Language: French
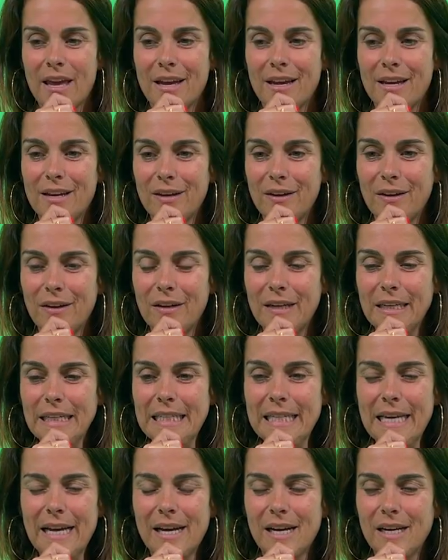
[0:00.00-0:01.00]

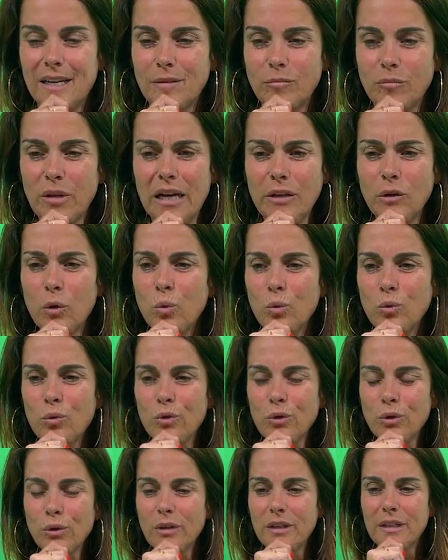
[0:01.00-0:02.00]
il y a un an ou
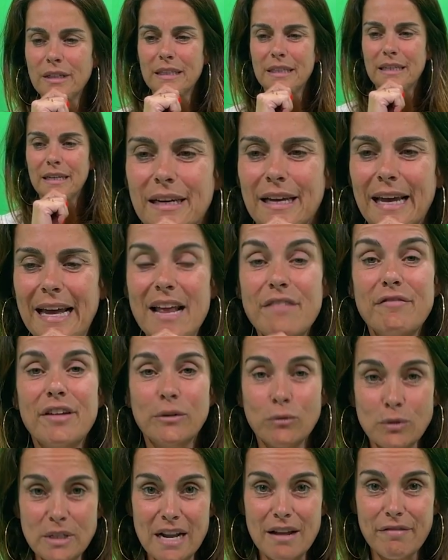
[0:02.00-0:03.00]
deux, elle avait
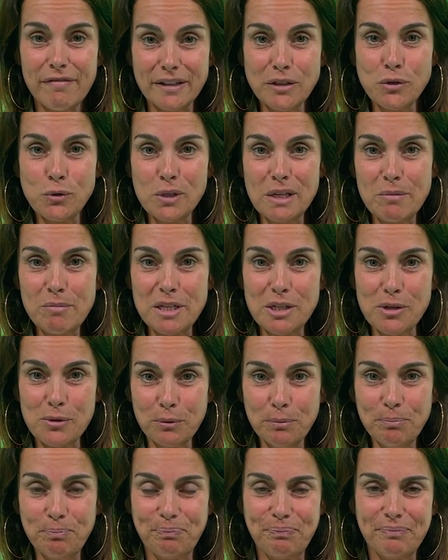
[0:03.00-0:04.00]
annoncé la fin de son
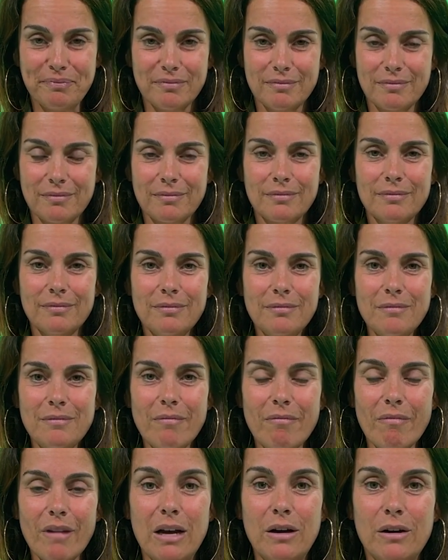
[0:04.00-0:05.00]
émission.
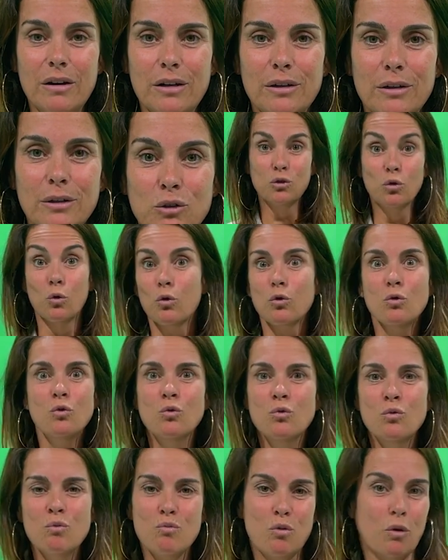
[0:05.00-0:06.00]
Euh, donc
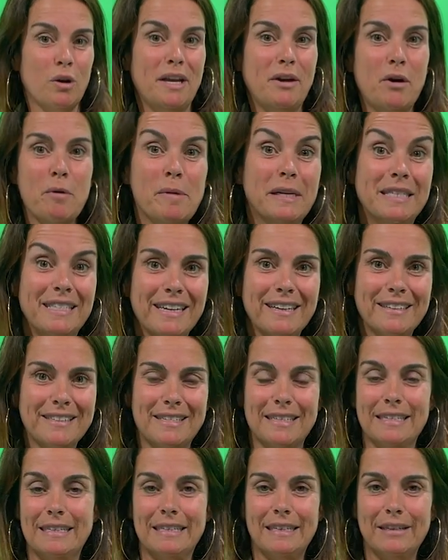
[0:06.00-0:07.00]
nous, pour les comédiens,
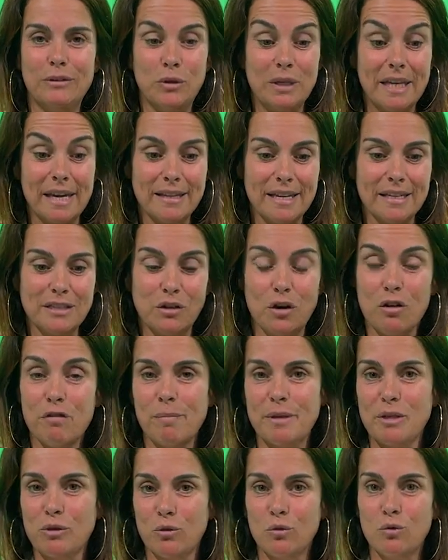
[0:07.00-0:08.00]
c'était une
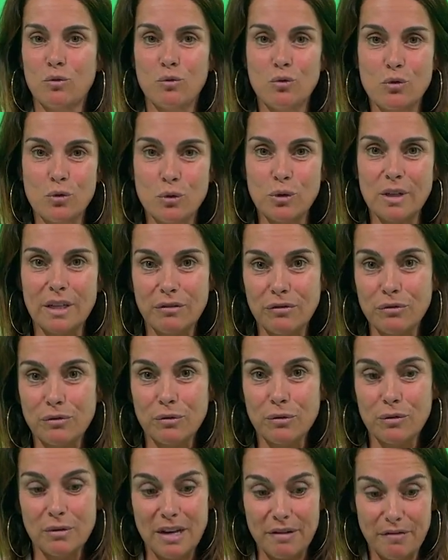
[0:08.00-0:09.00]
catastrophe parce que tous ceux qui
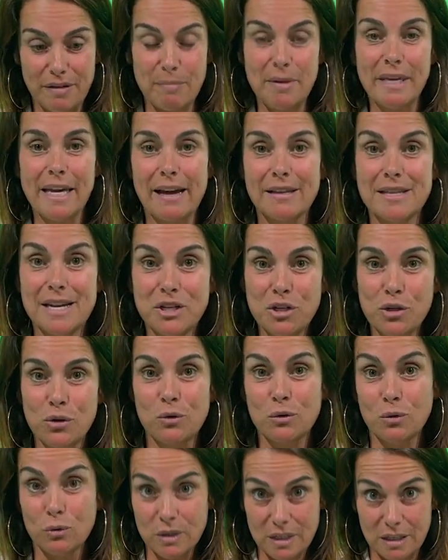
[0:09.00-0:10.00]
font euh, la famille
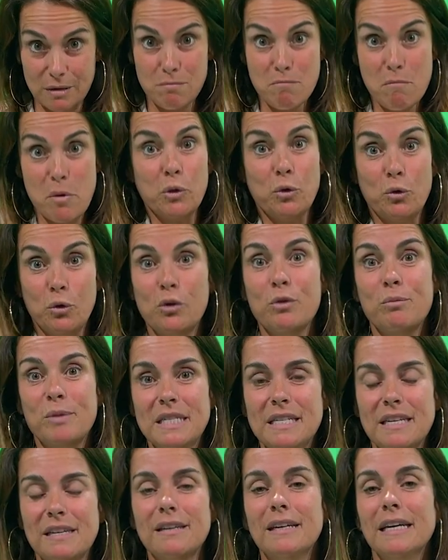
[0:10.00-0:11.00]
Kardashian, donc c'est une bande de
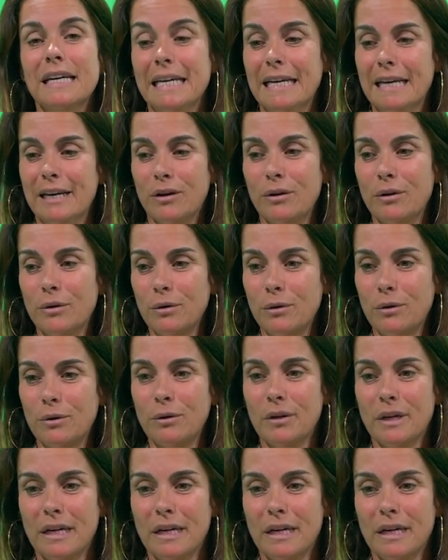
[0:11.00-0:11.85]
comédiens, euh,